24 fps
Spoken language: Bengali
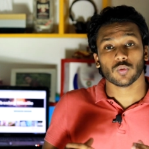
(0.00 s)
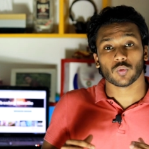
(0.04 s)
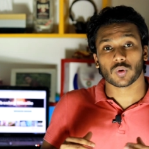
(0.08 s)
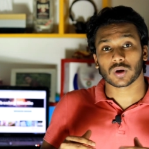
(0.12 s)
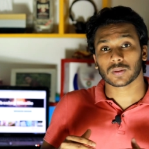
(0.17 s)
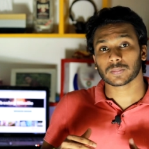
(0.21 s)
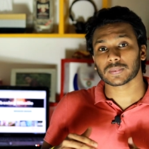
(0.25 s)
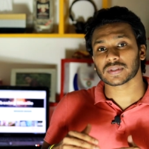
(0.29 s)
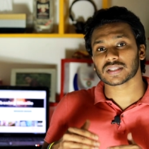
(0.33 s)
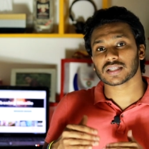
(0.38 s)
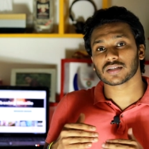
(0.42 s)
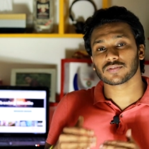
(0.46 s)

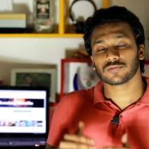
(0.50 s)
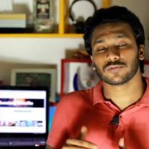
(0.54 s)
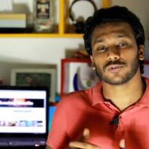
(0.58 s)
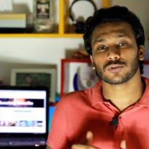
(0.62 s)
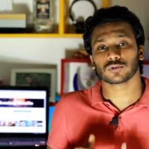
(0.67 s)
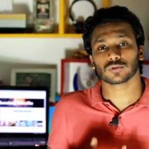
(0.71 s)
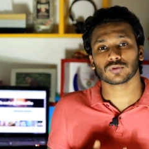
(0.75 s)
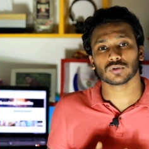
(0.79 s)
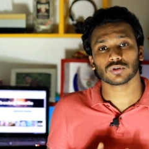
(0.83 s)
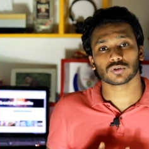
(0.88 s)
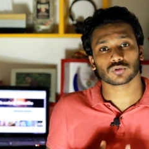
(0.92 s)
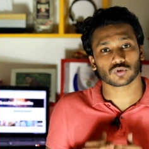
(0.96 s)
ওয়ানপ্লাসের
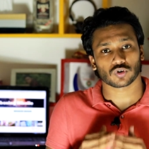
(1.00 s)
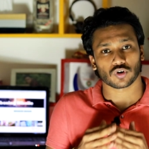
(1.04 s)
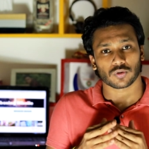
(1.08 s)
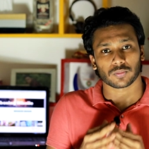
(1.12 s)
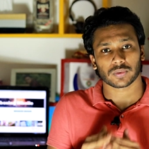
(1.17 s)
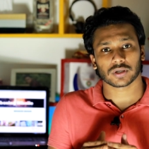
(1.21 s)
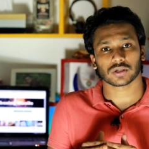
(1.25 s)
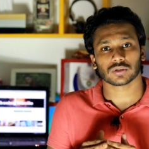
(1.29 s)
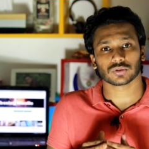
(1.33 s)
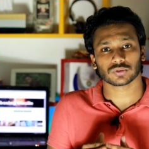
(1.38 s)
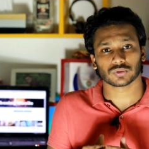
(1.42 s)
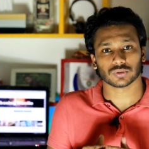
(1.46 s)
ফোনগুলো
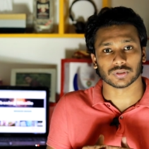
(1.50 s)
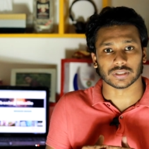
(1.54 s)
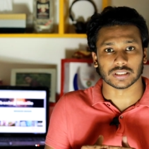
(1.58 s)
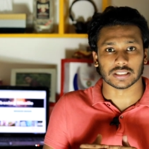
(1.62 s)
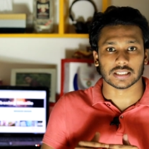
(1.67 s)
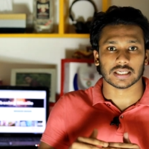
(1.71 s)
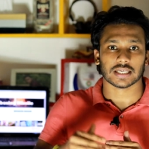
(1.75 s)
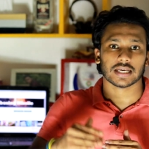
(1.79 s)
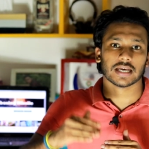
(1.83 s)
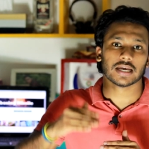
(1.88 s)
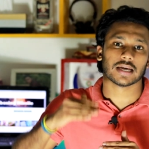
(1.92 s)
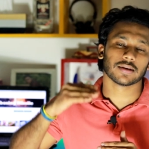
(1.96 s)
ক্রমাগতই
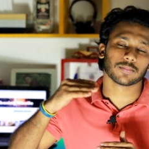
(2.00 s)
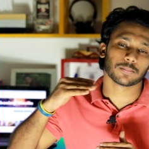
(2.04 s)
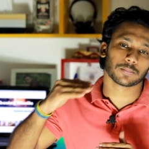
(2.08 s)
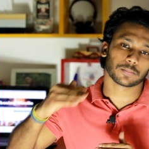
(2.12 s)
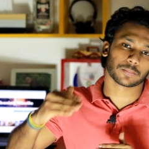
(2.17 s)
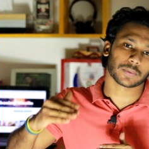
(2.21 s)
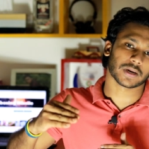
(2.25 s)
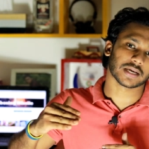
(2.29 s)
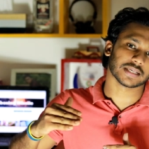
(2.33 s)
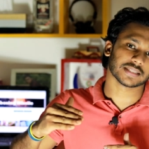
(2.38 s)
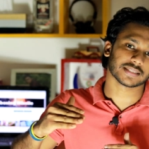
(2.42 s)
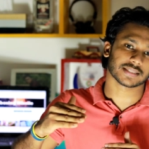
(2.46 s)

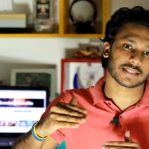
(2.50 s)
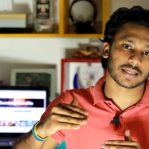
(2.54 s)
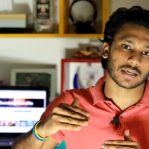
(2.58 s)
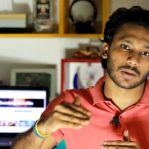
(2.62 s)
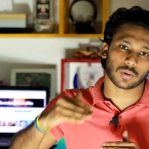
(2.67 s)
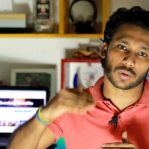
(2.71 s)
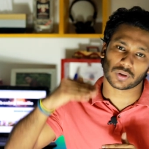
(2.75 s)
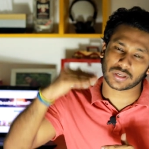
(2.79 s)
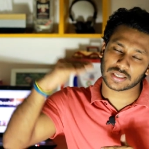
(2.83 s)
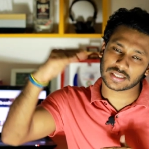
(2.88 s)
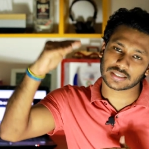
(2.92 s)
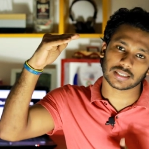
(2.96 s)
প্রাইসটা
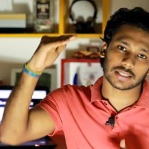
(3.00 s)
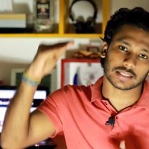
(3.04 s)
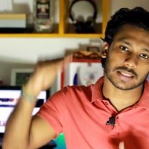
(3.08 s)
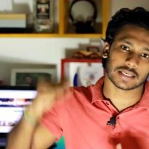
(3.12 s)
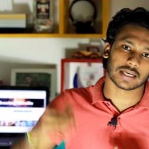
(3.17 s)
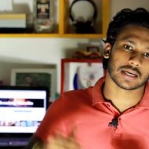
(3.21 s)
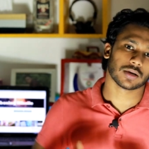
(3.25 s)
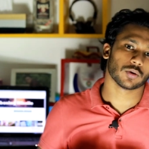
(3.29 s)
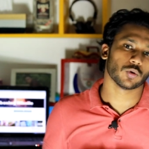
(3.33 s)
অনেকটাই